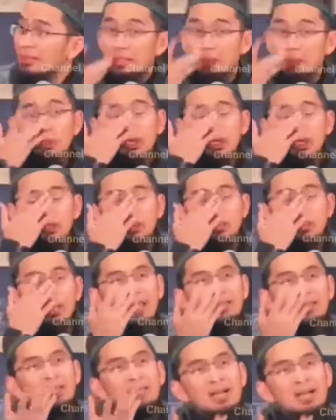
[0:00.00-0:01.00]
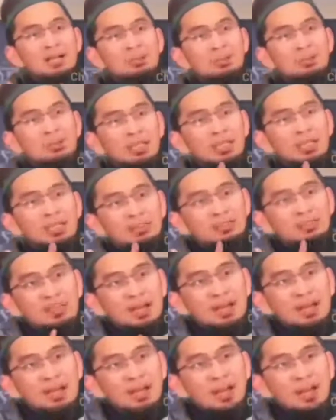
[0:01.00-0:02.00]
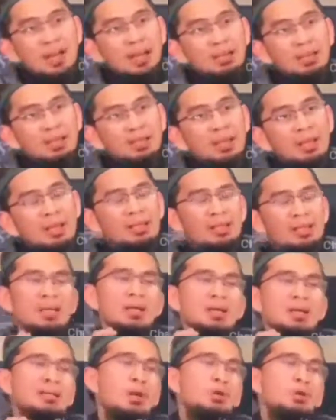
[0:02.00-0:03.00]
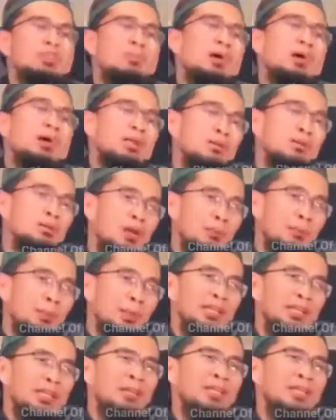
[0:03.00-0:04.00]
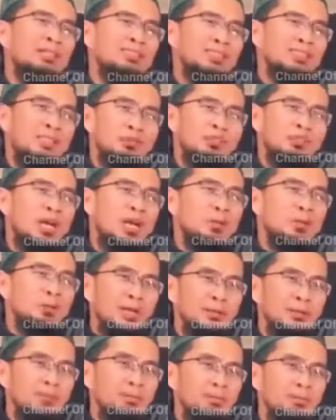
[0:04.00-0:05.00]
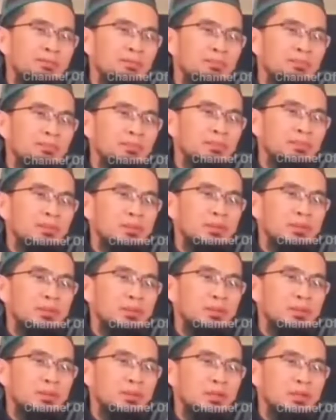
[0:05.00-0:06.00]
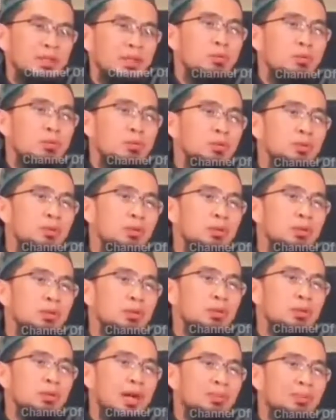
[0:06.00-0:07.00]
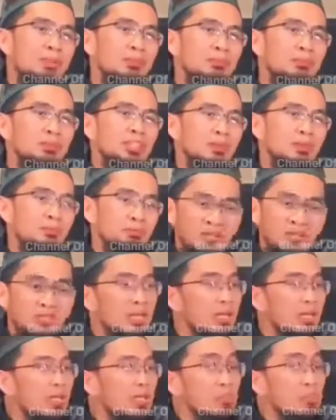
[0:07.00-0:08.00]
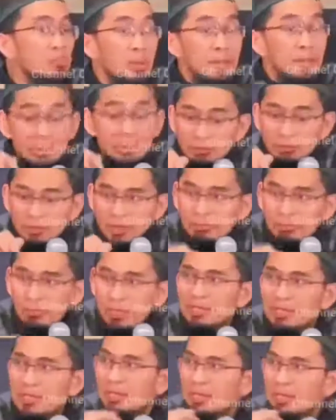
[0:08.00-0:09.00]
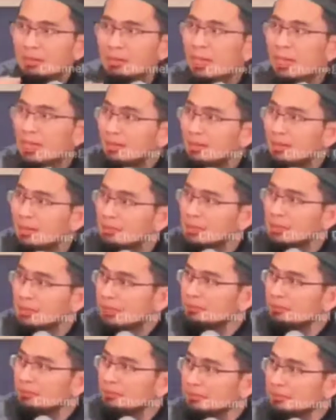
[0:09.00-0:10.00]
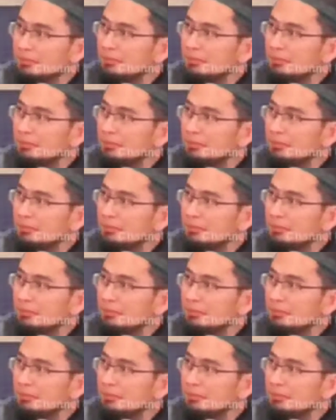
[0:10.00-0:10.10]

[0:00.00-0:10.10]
Ibu kalau sedang gak tenang bu, gelisah, gak enak, gak usah mengeluh, apalagi bikin status gak karuan. Ibu wudhu, ambil mushaf baca. Begitu sedang baca ada ketenangan dalam jiwa.